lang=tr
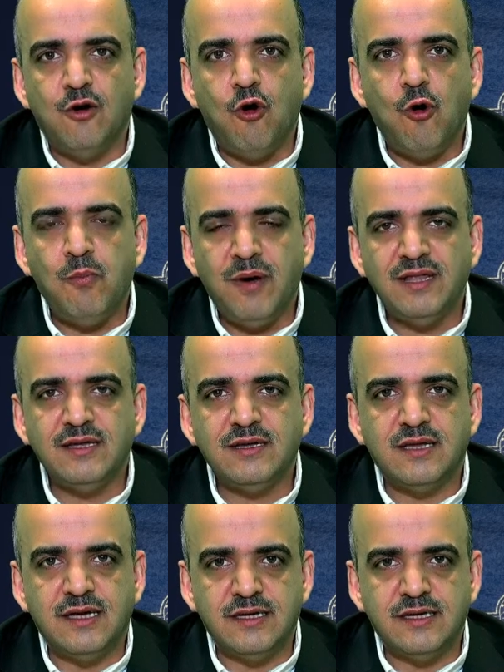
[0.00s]
o
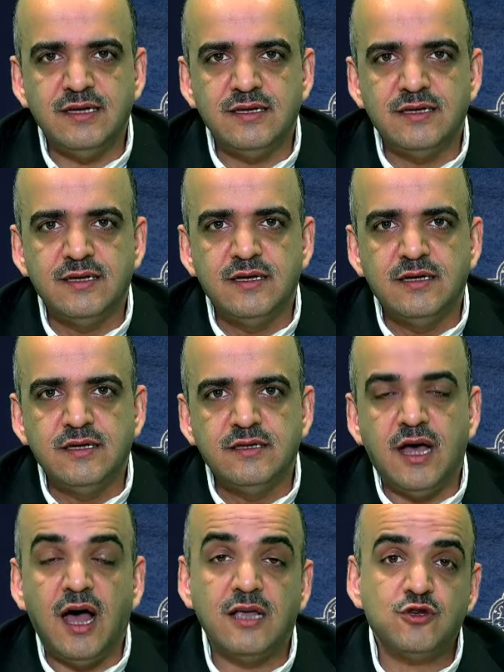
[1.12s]
balıkları
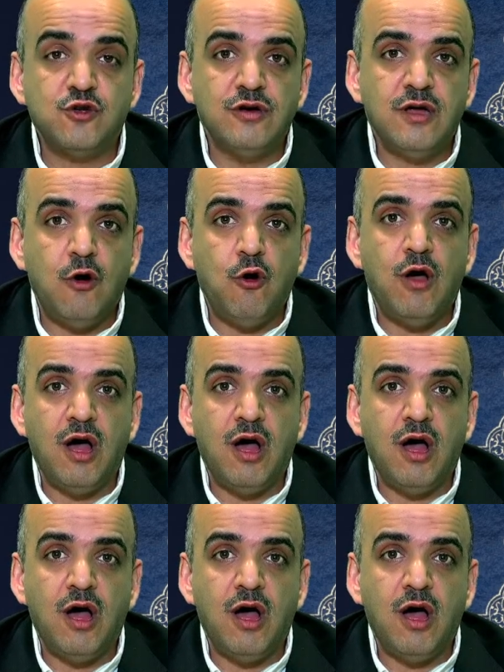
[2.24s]
daha sonra o